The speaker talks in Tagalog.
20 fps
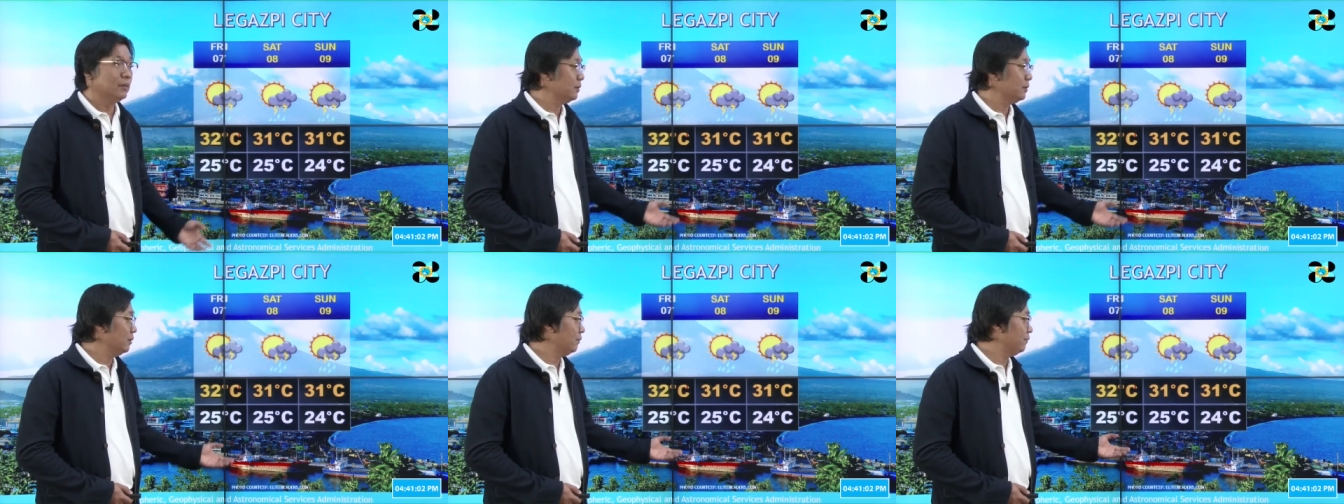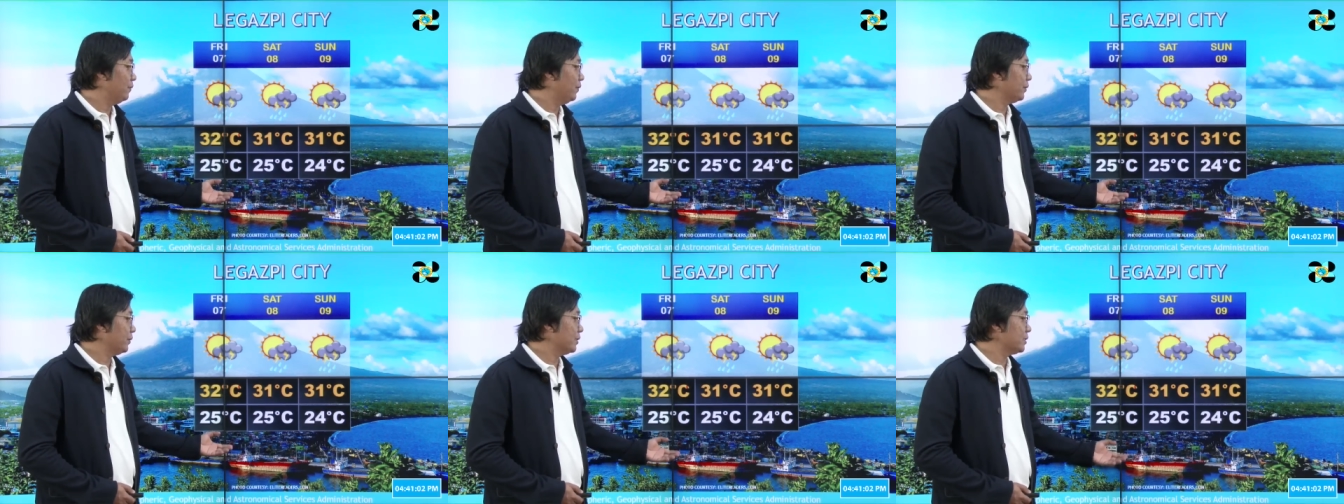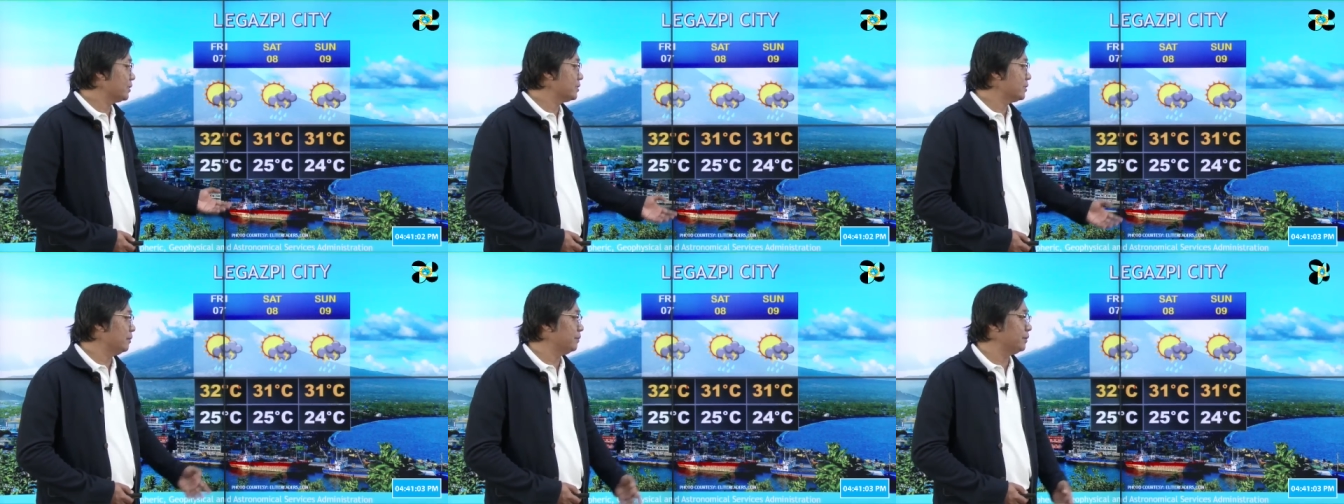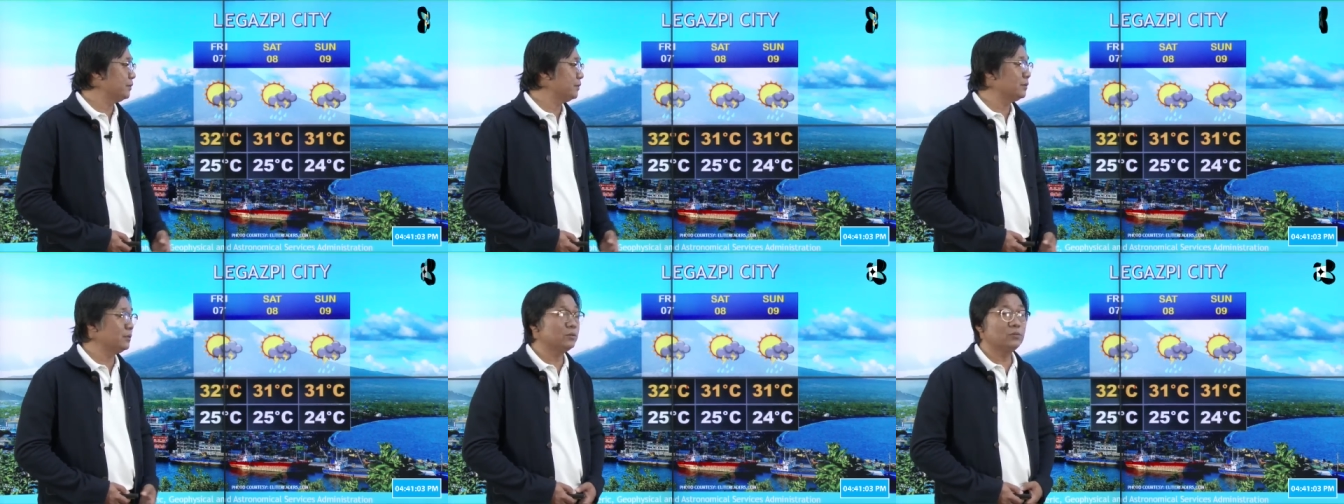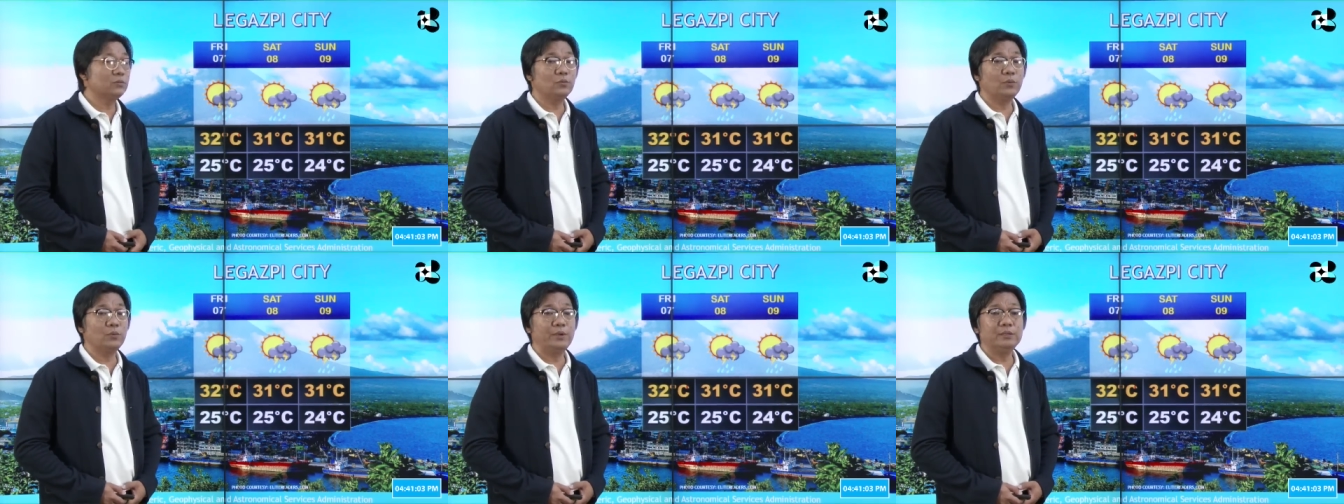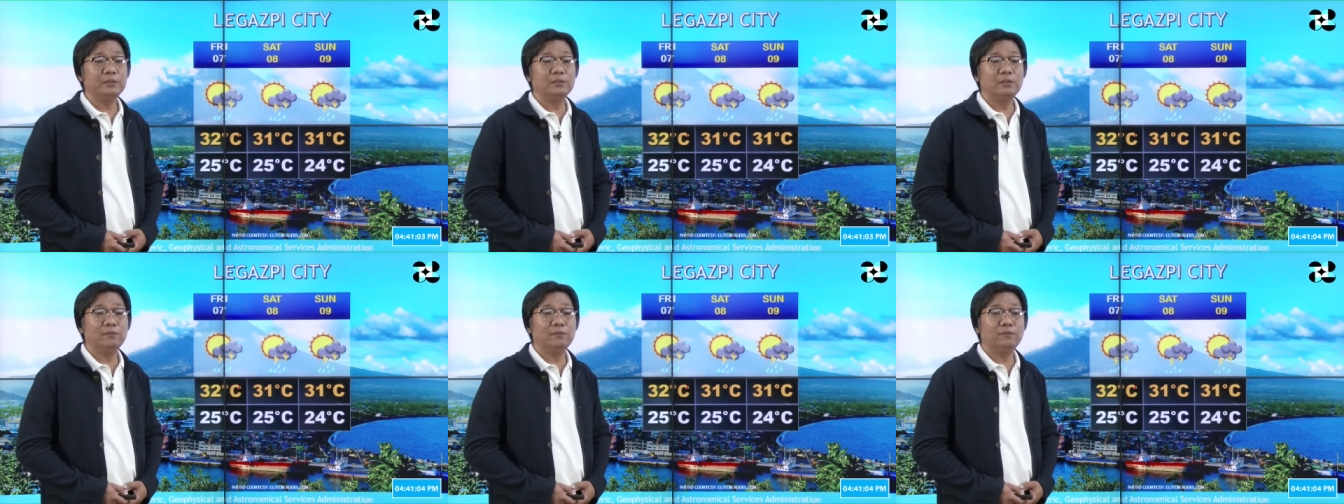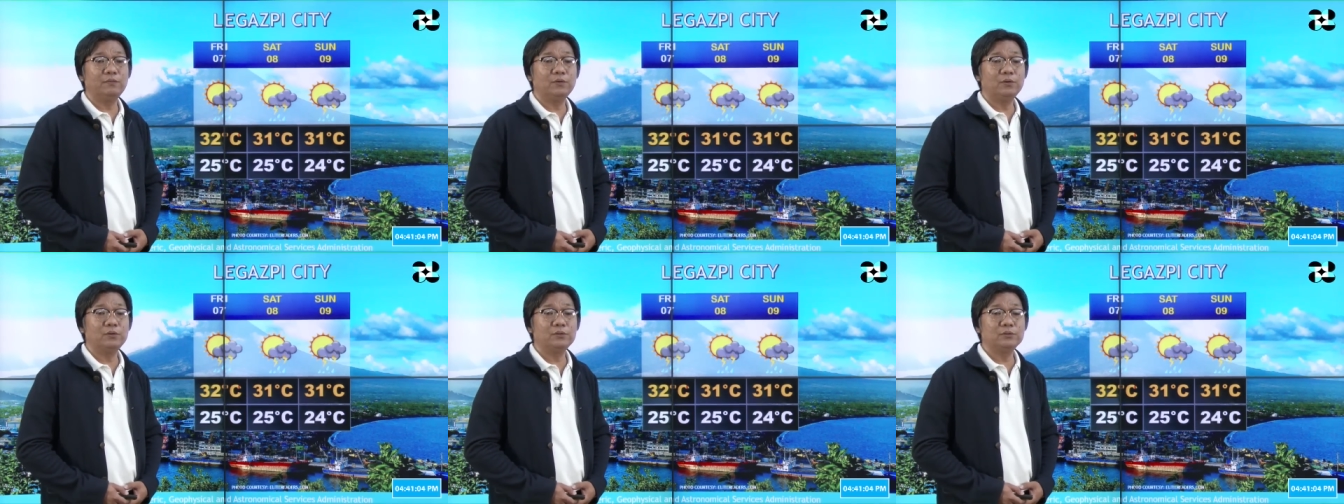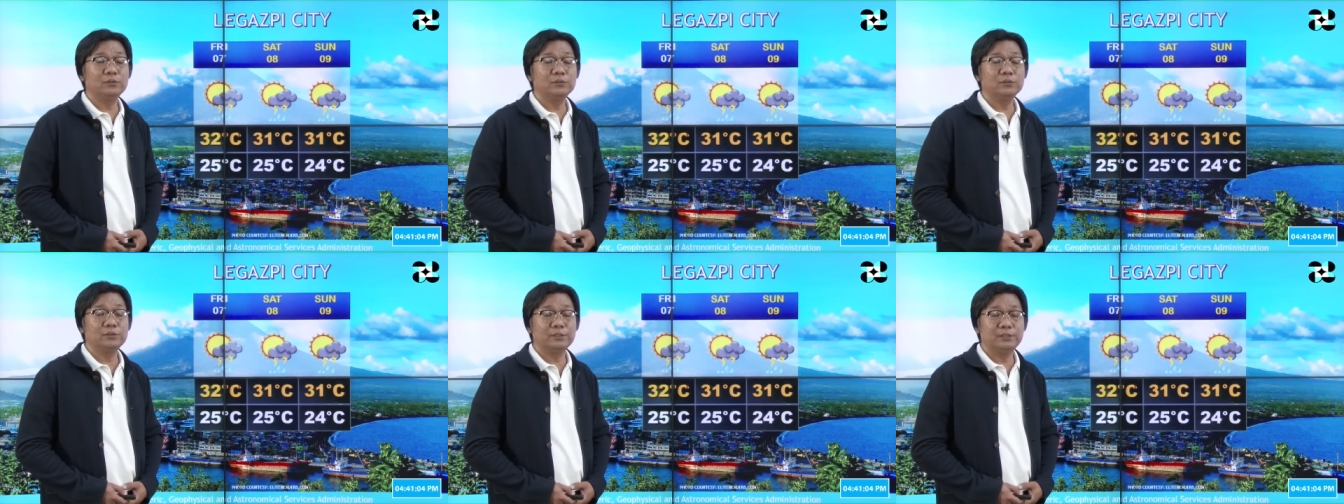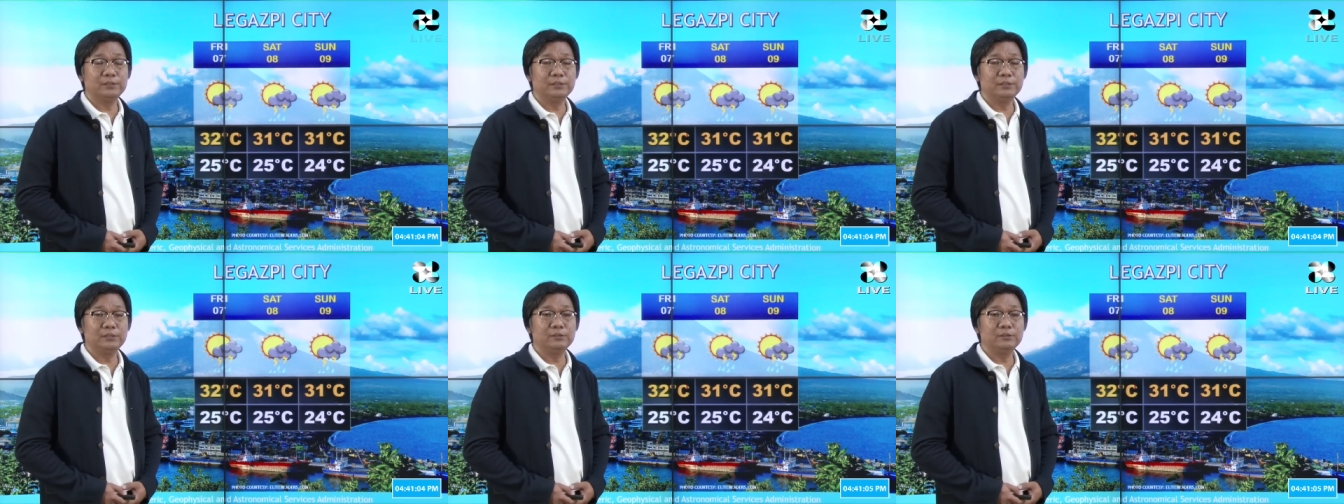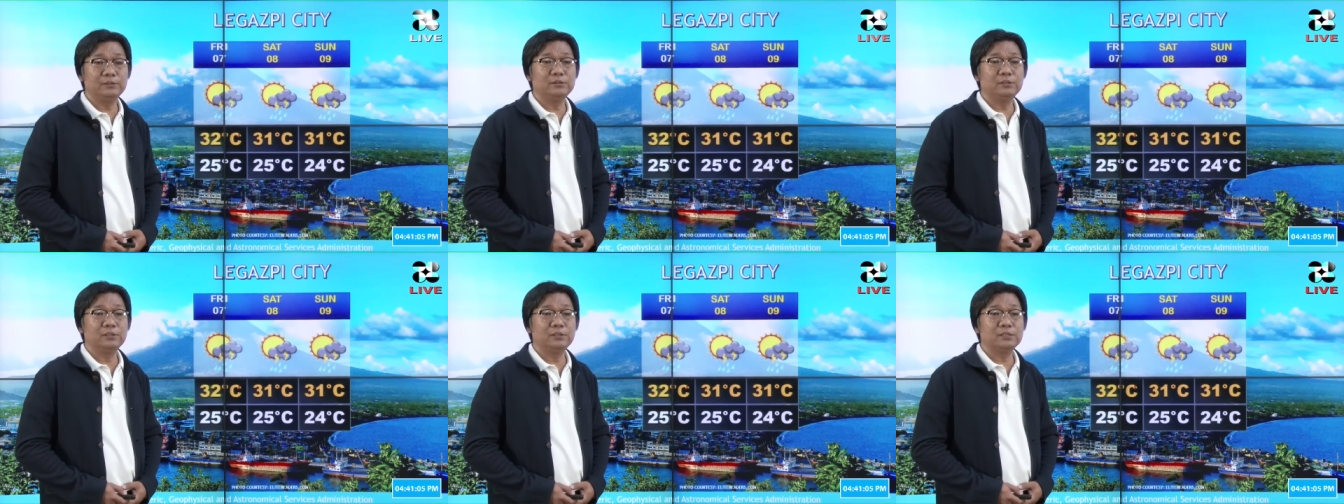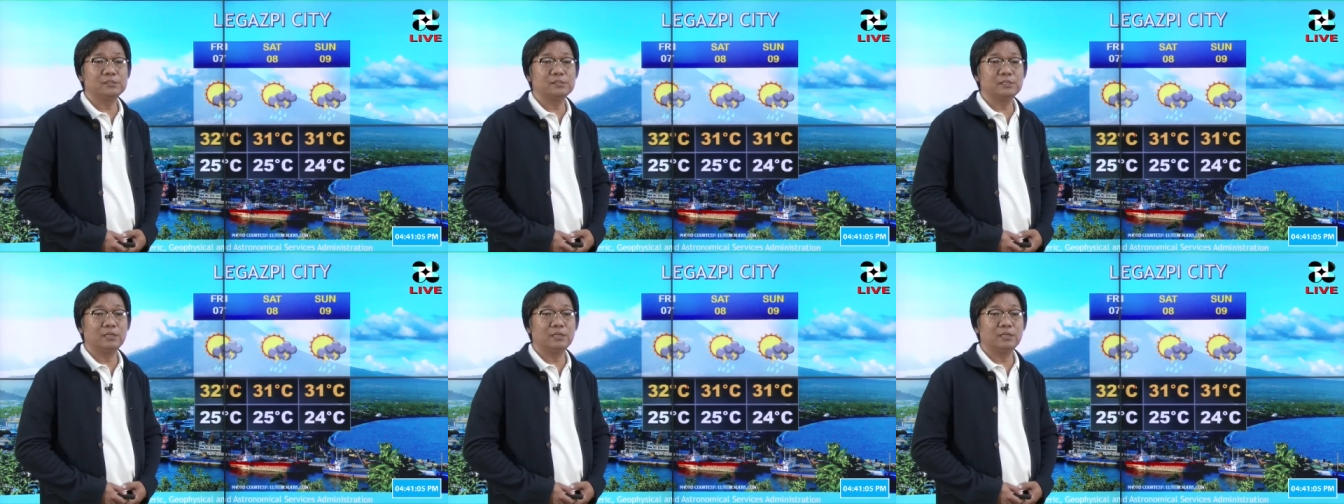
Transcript: At ang forecast temperature, 24 to 32 degrees